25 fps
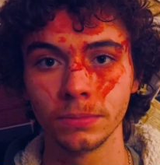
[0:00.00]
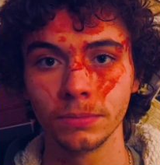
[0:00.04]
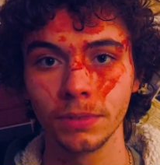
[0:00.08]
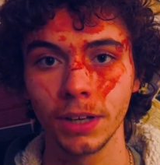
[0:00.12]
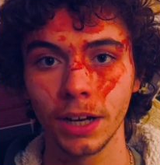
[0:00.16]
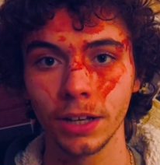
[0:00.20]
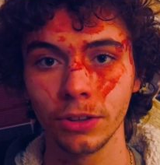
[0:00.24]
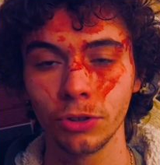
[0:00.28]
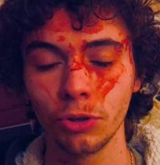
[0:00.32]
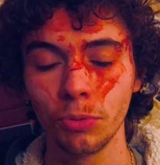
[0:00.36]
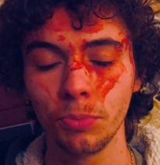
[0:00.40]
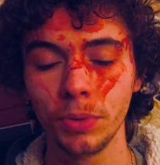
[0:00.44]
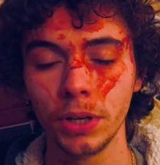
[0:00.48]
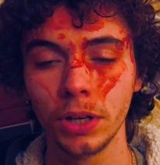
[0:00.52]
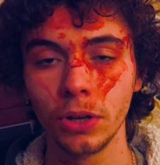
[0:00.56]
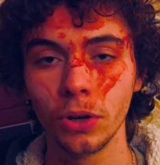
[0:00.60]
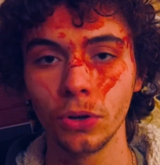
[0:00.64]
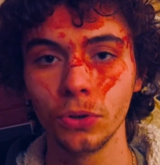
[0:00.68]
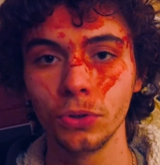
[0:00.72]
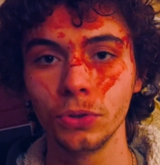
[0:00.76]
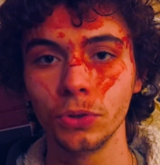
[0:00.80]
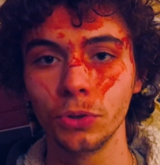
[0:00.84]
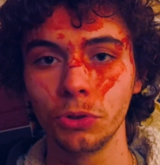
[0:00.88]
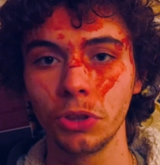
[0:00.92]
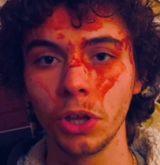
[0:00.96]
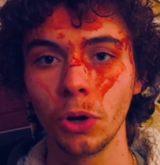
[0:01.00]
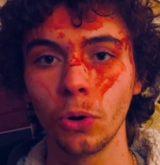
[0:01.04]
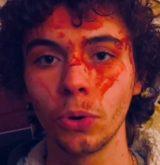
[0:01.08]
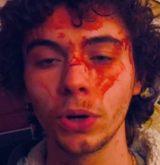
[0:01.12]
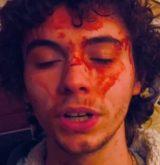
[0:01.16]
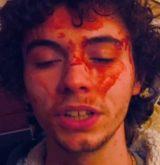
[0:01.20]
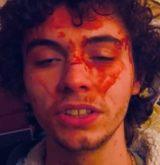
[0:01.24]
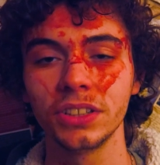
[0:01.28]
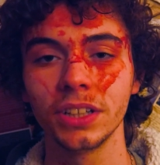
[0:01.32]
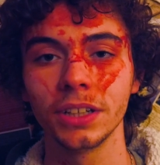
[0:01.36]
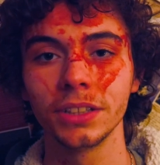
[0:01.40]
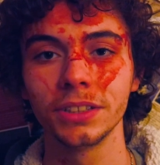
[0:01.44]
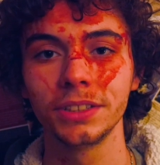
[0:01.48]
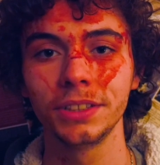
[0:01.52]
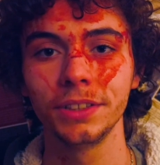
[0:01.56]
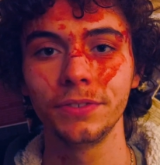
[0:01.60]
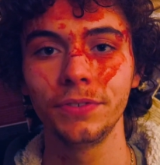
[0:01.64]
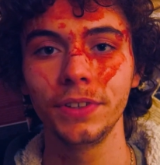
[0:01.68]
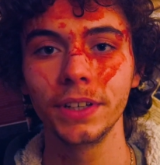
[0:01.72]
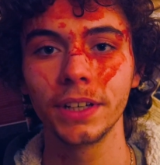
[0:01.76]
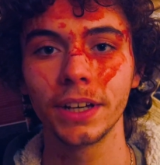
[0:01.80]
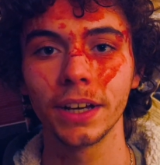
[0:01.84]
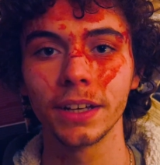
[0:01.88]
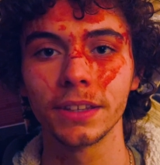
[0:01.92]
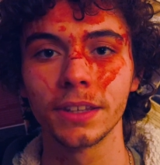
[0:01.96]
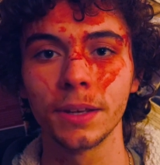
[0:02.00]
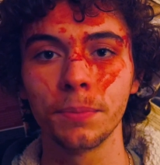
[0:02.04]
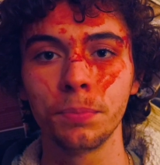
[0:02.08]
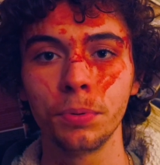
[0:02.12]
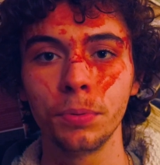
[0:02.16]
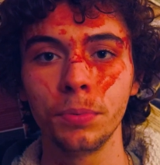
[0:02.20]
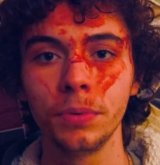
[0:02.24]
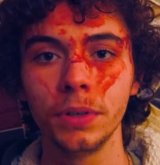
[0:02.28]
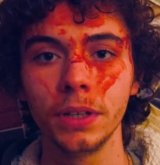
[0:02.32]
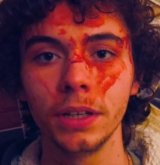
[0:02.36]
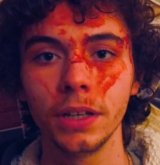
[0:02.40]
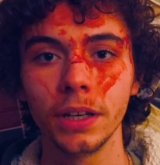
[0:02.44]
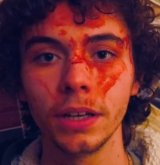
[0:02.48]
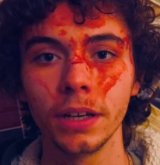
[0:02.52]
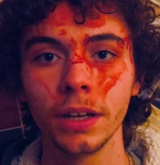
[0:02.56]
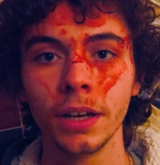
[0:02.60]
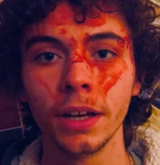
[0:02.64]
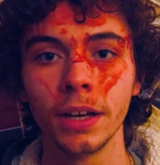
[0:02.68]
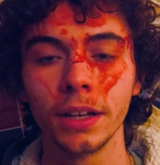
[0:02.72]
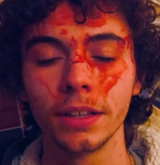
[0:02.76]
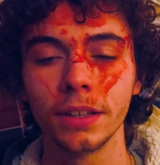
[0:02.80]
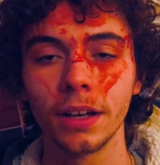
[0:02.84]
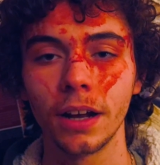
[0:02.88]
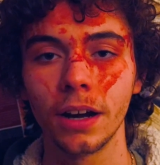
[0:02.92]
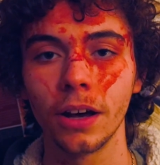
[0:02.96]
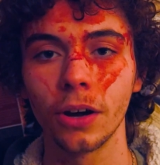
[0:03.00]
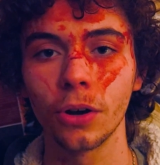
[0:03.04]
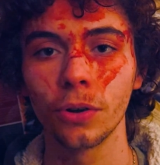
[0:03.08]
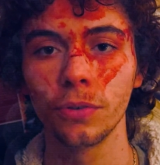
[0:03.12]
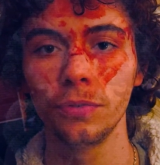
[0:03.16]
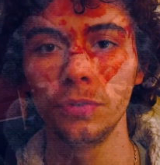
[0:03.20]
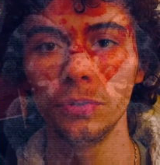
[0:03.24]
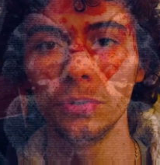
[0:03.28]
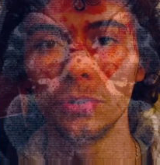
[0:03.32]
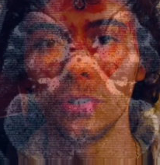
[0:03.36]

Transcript: en 2001, une théorie scientifique a été publiée dans la revue